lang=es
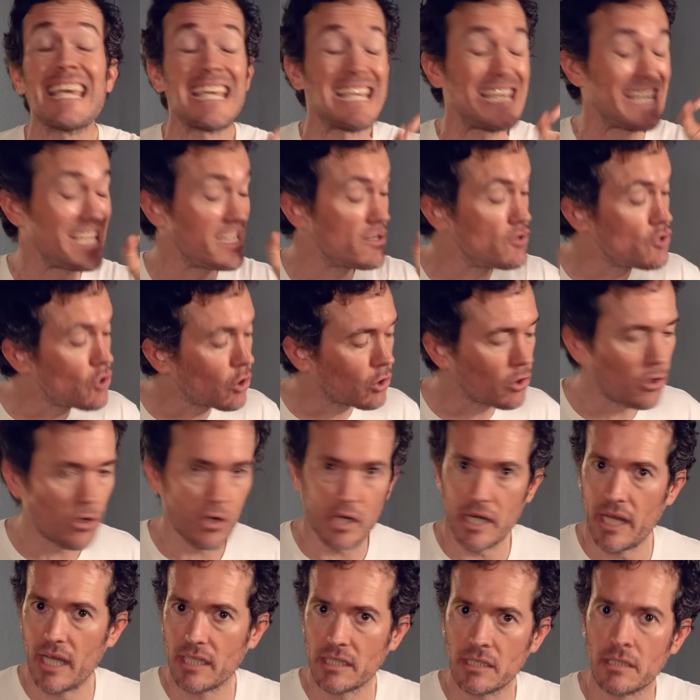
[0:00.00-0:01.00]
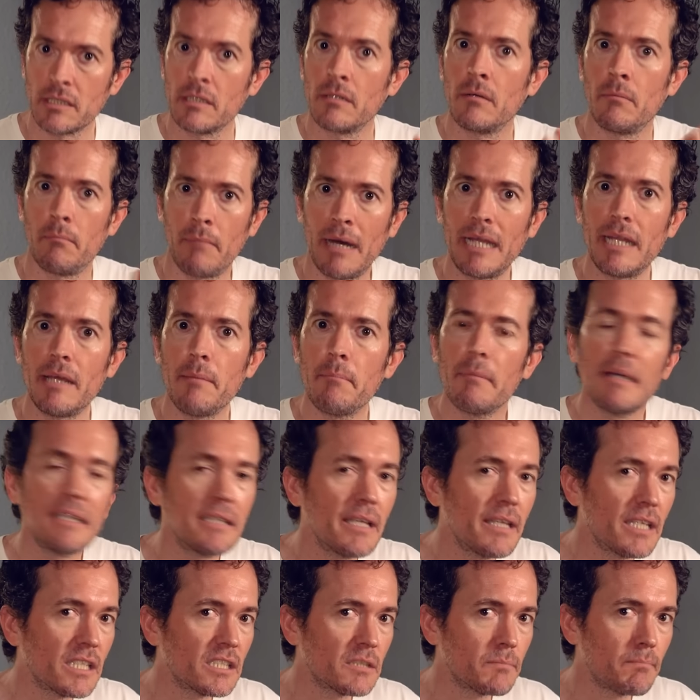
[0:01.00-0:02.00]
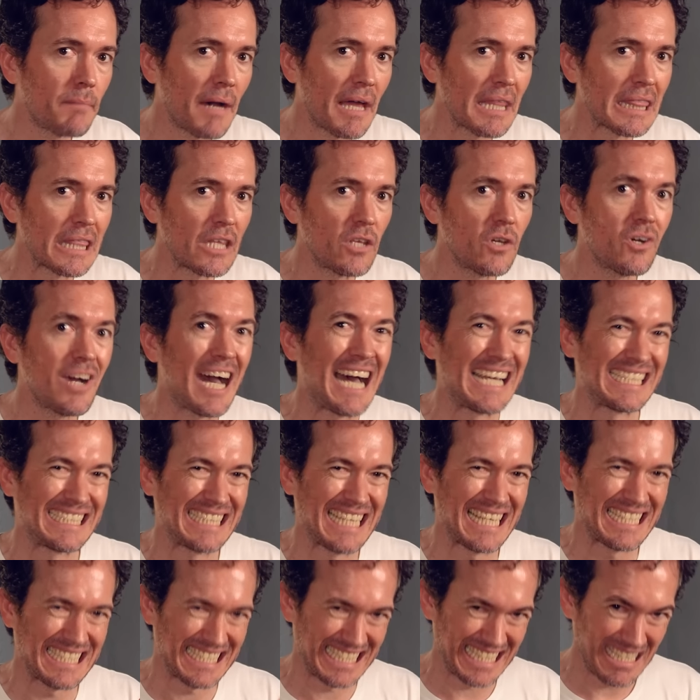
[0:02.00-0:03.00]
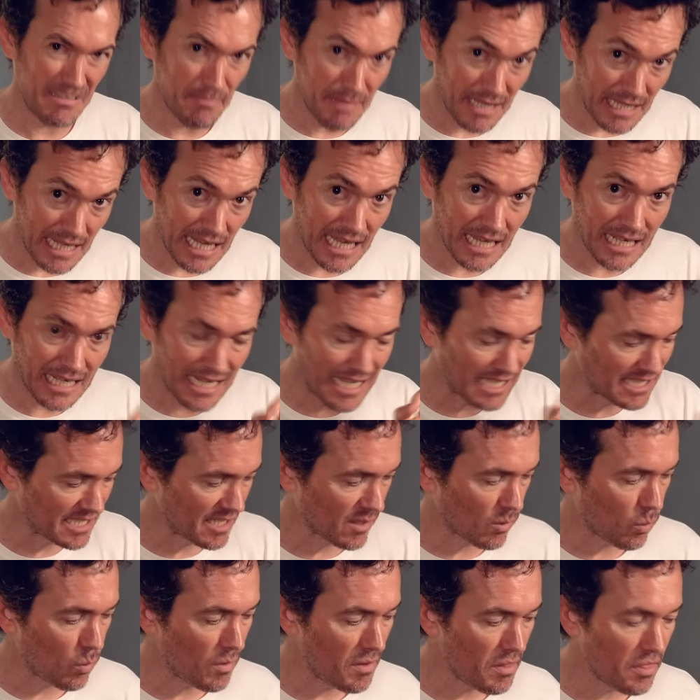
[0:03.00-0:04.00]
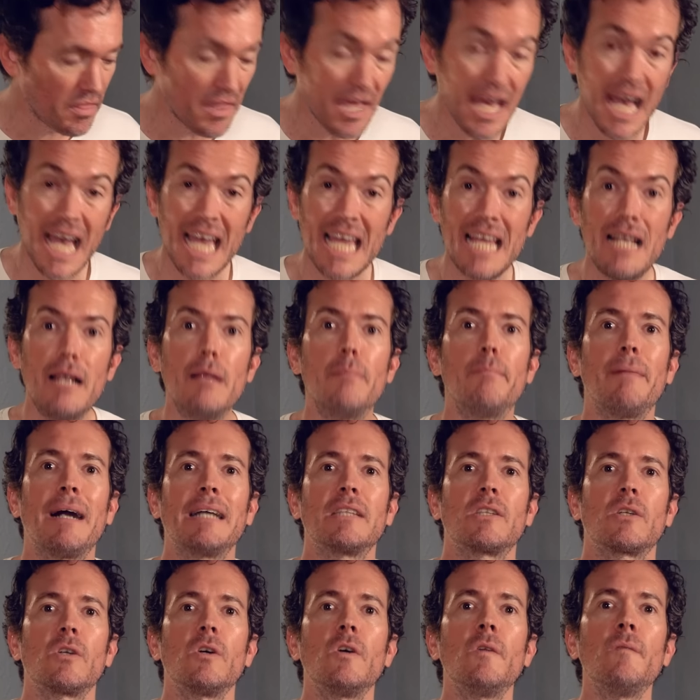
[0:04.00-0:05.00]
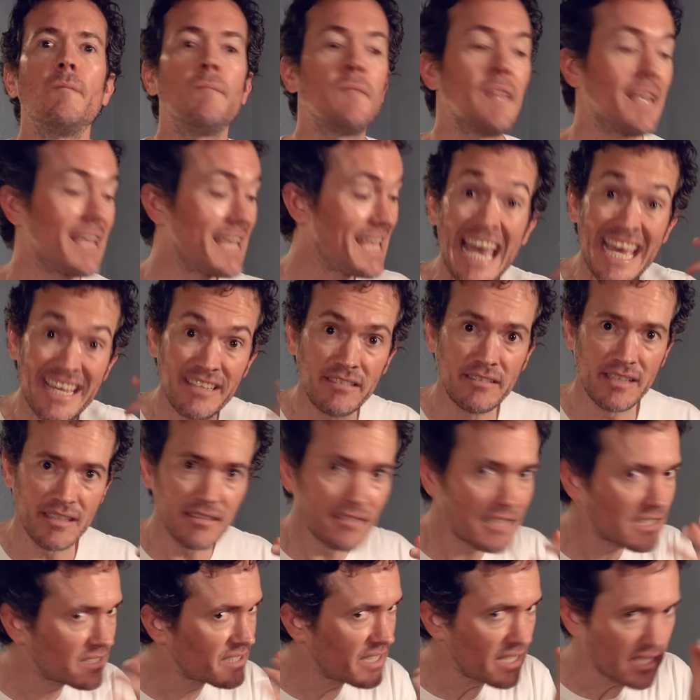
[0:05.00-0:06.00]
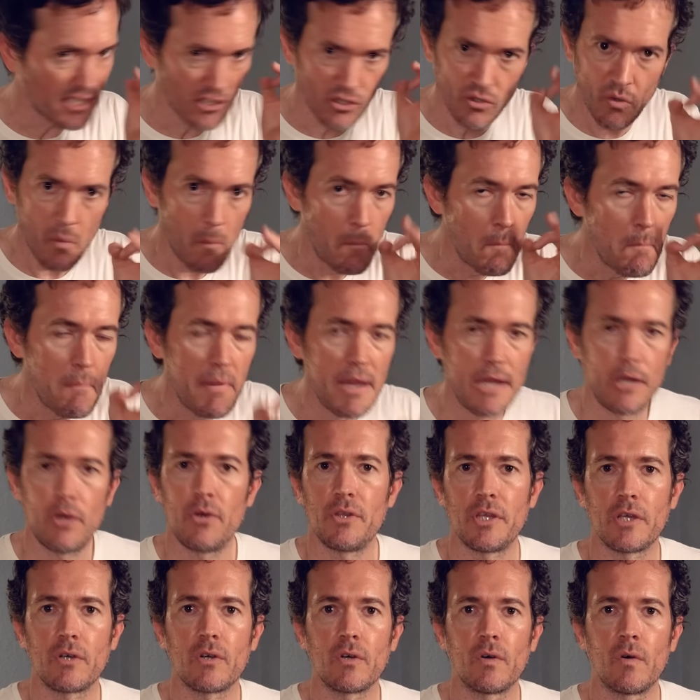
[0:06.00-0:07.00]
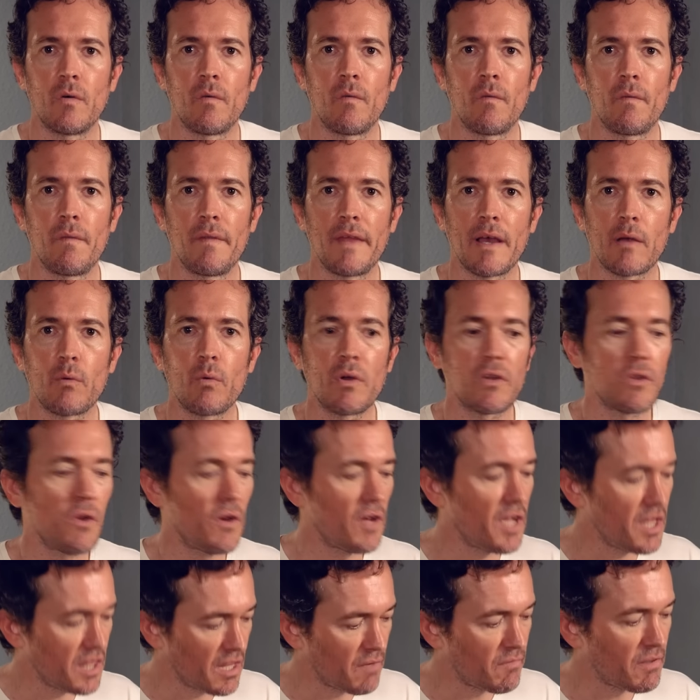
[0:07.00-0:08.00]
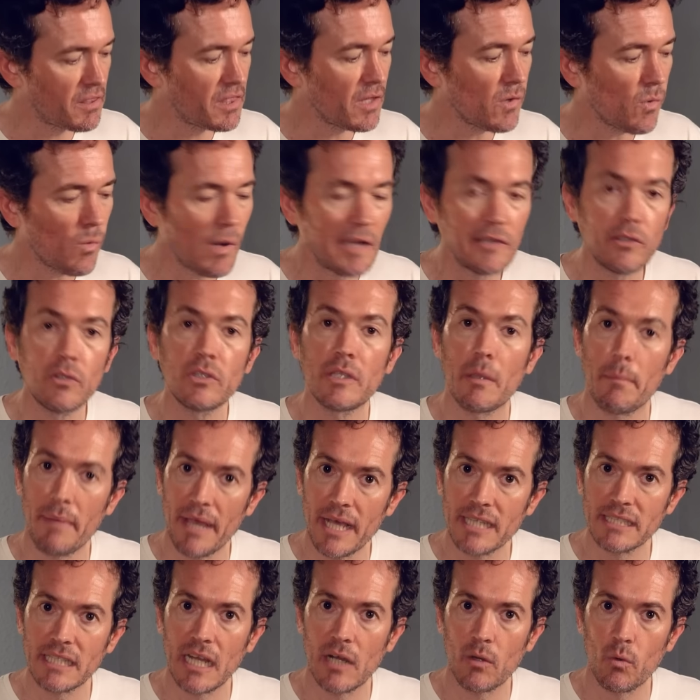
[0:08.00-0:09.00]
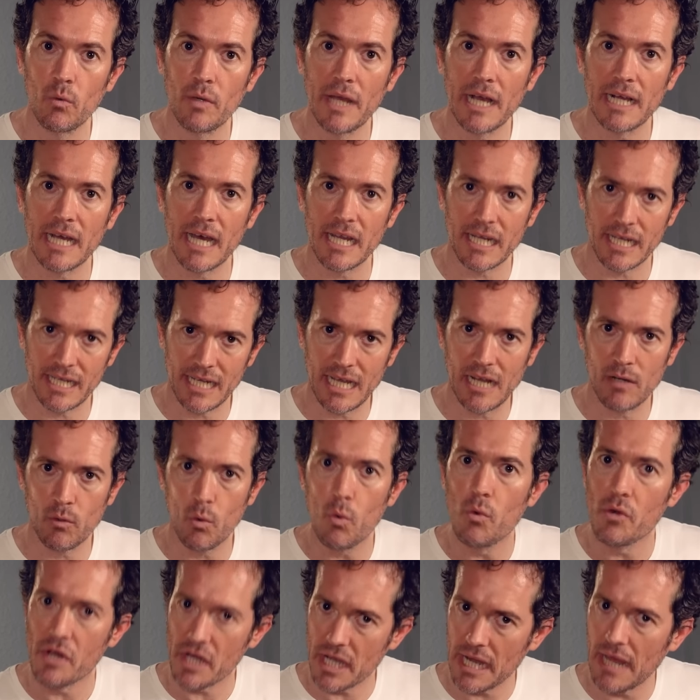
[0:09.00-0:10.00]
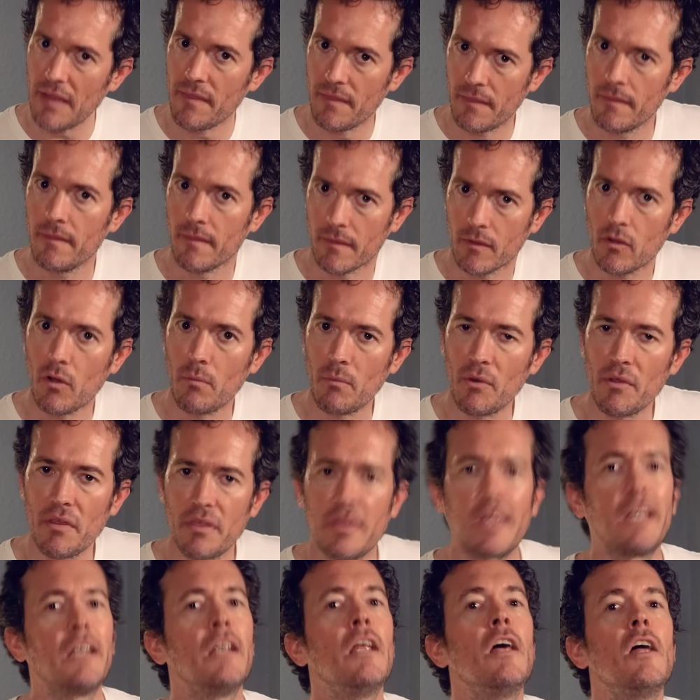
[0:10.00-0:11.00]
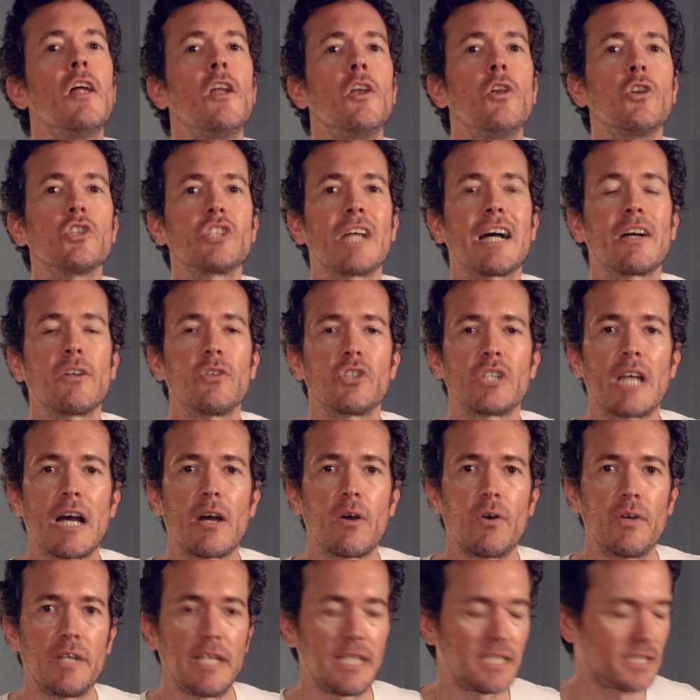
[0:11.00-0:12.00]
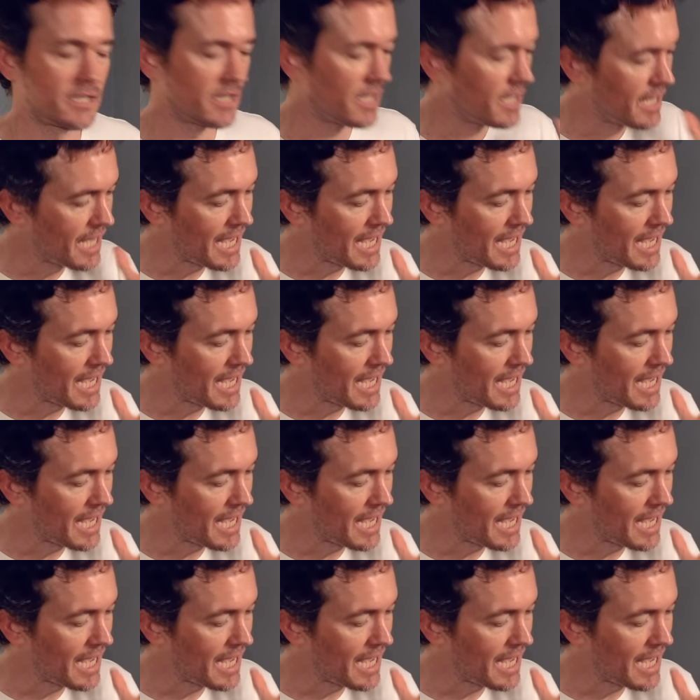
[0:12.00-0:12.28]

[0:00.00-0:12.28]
Y no corras, ¿vale? Vete despacio hasta asimilar la secuencia, el patrón e intenta ser eso, melódico, ¿de acuerdo? Y de vez en cuando te pegas alguna carrera, algún run, como dicen los anglosajones.